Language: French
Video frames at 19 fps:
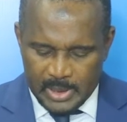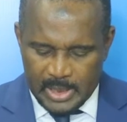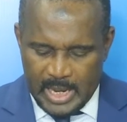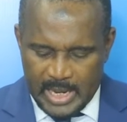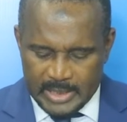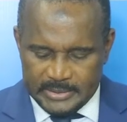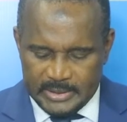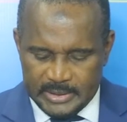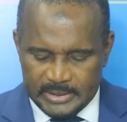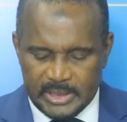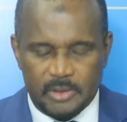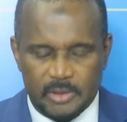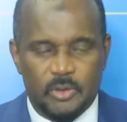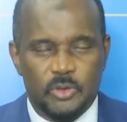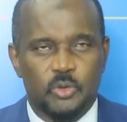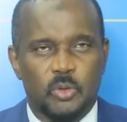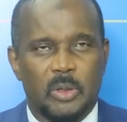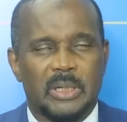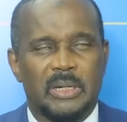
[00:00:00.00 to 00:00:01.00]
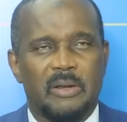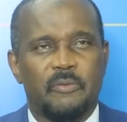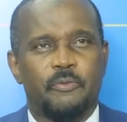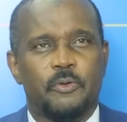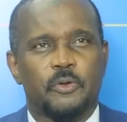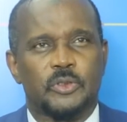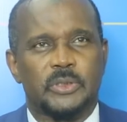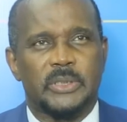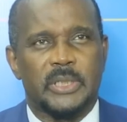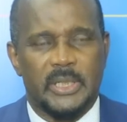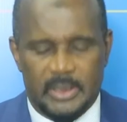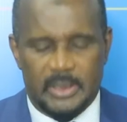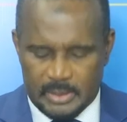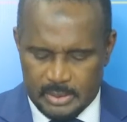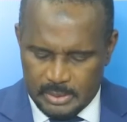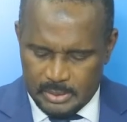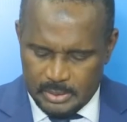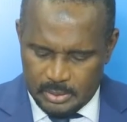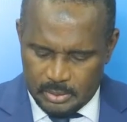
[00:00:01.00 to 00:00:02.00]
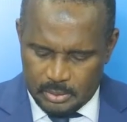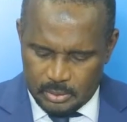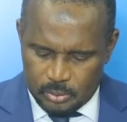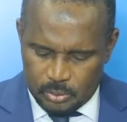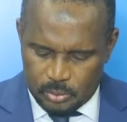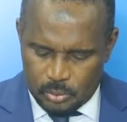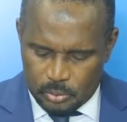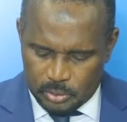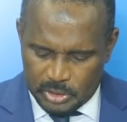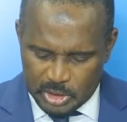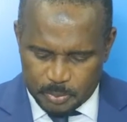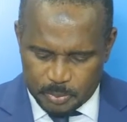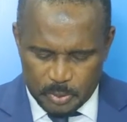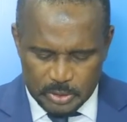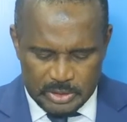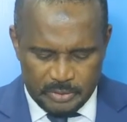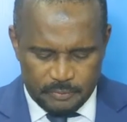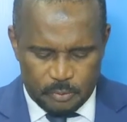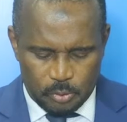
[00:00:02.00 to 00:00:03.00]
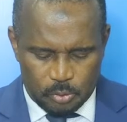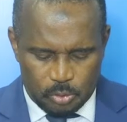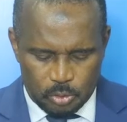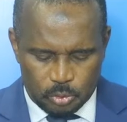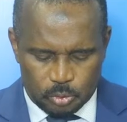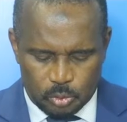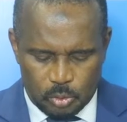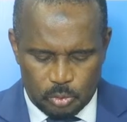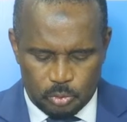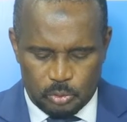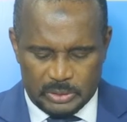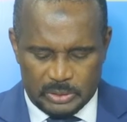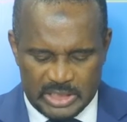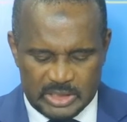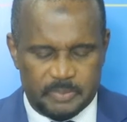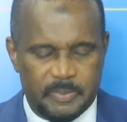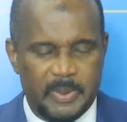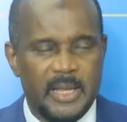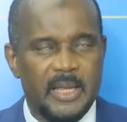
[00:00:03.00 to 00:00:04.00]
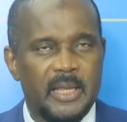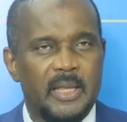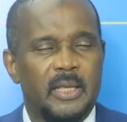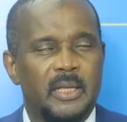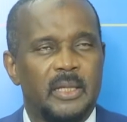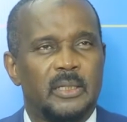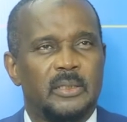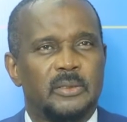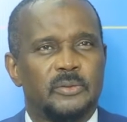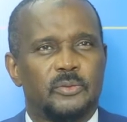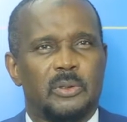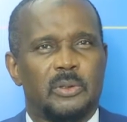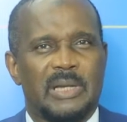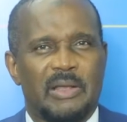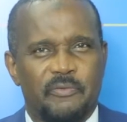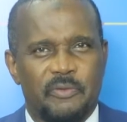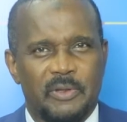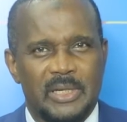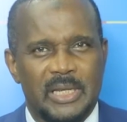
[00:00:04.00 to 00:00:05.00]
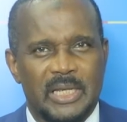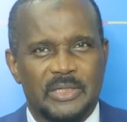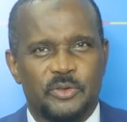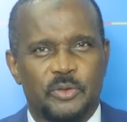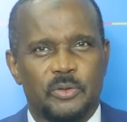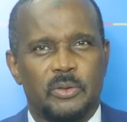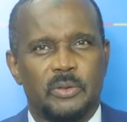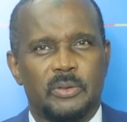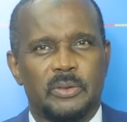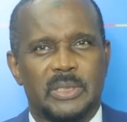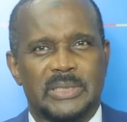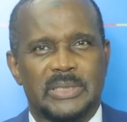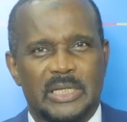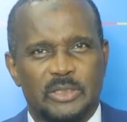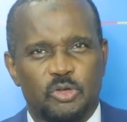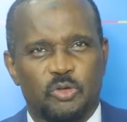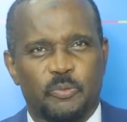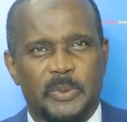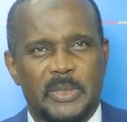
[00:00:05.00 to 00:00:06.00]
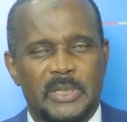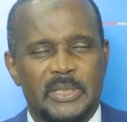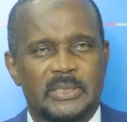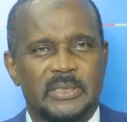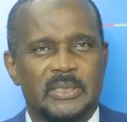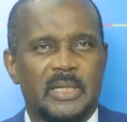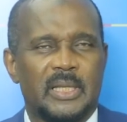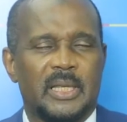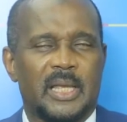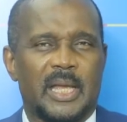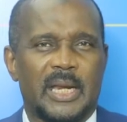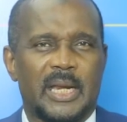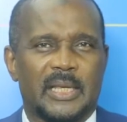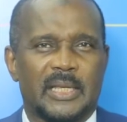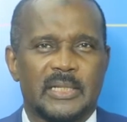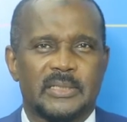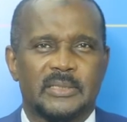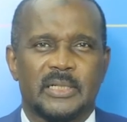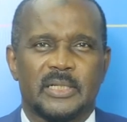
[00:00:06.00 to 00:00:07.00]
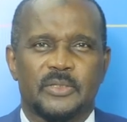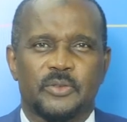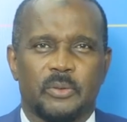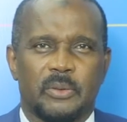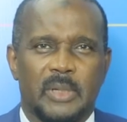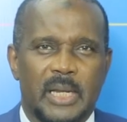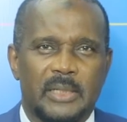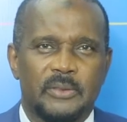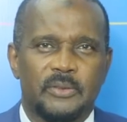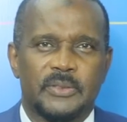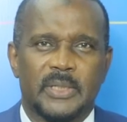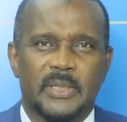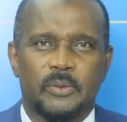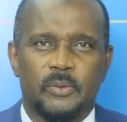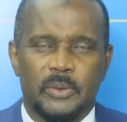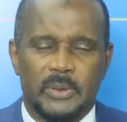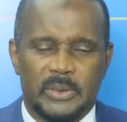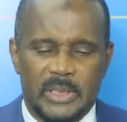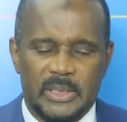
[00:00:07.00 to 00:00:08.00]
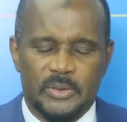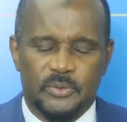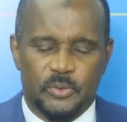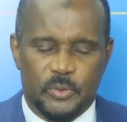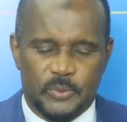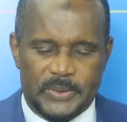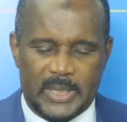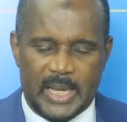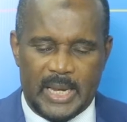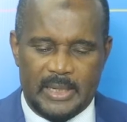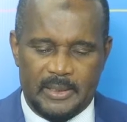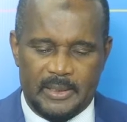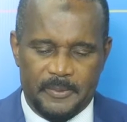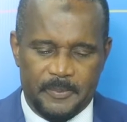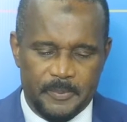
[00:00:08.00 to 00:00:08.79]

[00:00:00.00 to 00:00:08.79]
exiger que soit renforcé le dispositif de contrôle du respect de l'affiliation des entreprises à la Caisse nationale de sécurité sociale.